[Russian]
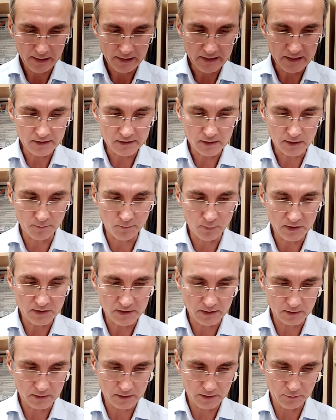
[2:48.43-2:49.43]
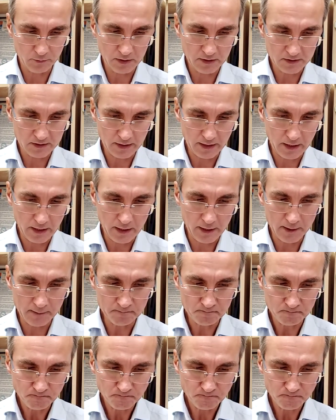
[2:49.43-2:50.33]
Есть компетенции у нас такие.